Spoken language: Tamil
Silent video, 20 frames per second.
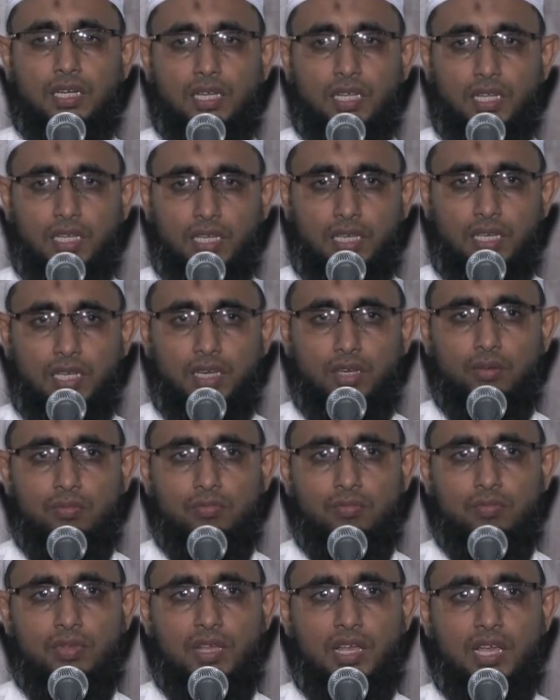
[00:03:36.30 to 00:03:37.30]

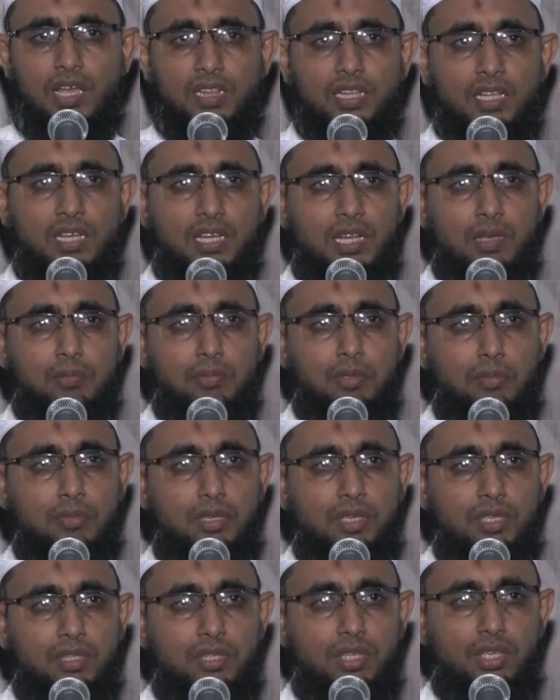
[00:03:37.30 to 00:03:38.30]
நீங்களும் அந்த நபி
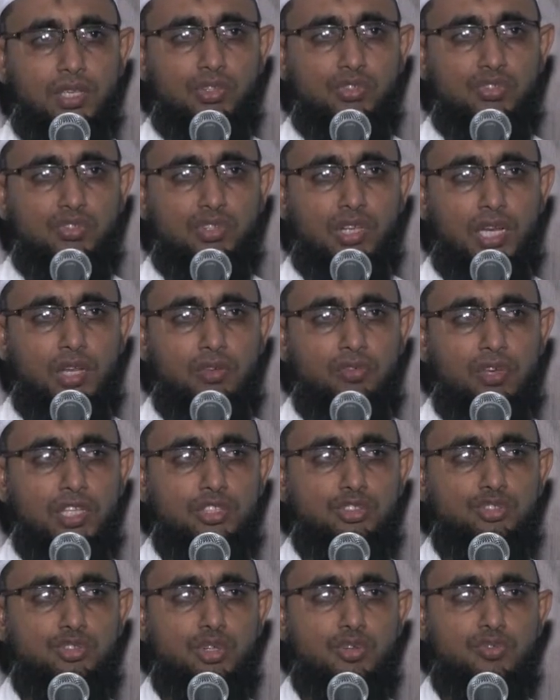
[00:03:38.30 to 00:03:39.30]
மீது செலவா
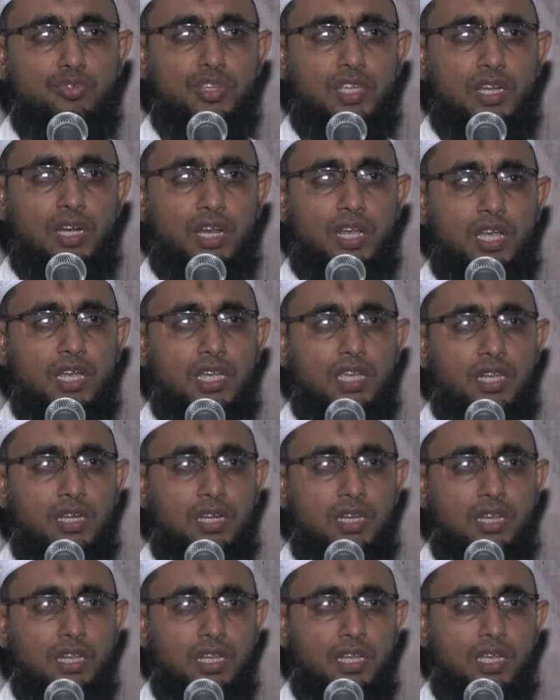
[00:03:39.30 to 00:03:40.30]
சொல்வீராக
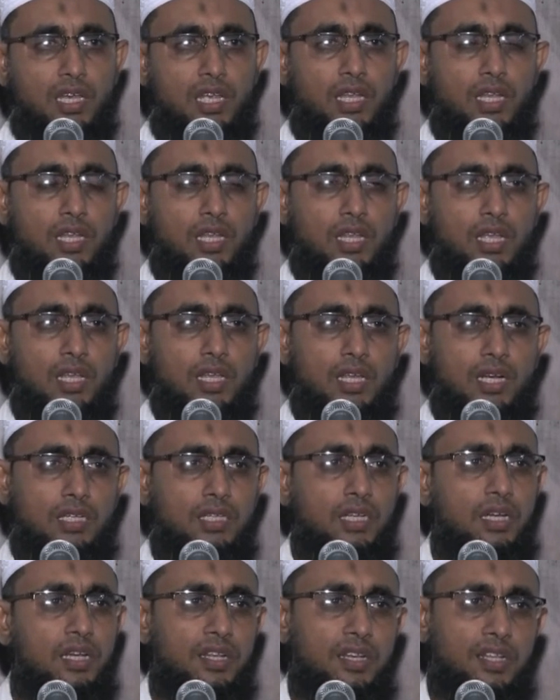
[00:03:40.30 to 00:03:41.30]
என்று அல்லாஹ்
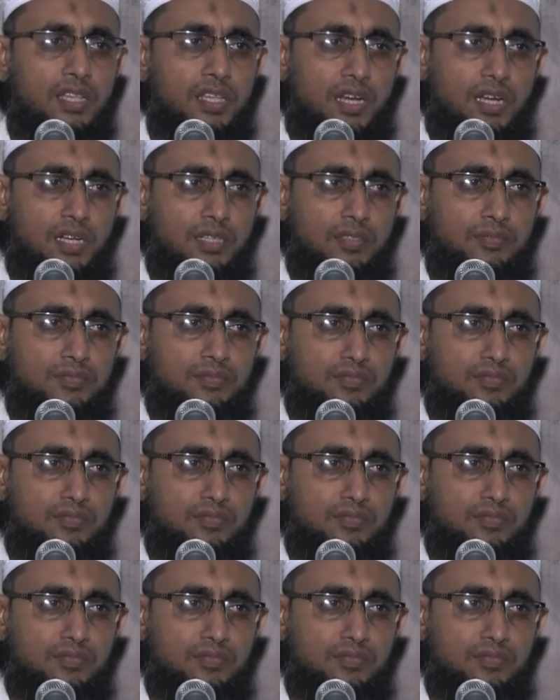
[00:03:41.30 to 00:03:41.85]
கட்டளையிடுகிறான்